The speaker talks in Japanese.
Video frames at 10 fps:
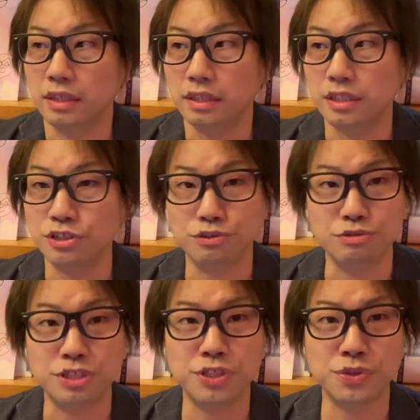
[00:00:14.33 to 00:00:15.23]

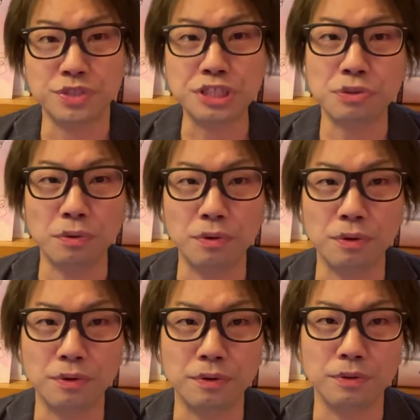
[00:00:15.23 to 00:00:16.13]
20、21
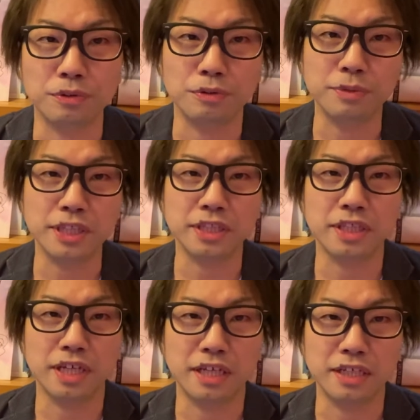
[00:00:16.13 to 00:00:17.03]
とと見てき
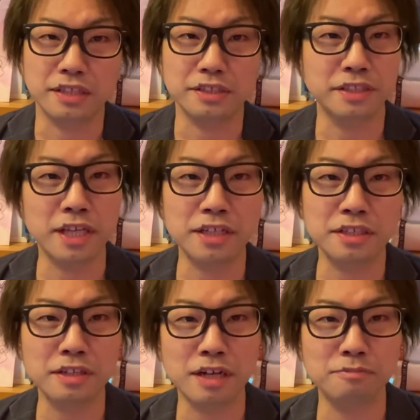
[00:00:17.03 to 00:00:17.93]
た
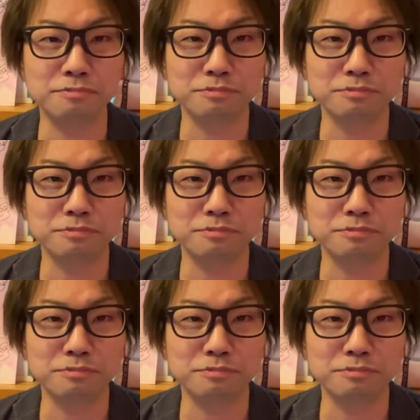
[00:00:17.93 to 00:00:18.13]
前半、